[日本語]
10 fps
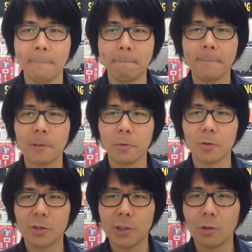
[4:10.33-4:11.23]
もっと
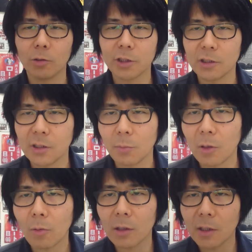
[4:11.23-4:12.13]
もっといろいろ知って
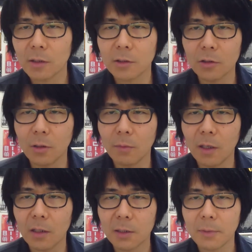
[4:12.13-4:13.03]
もらおうかなっていうのも
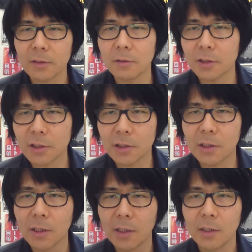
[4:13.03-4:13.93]
ありますし、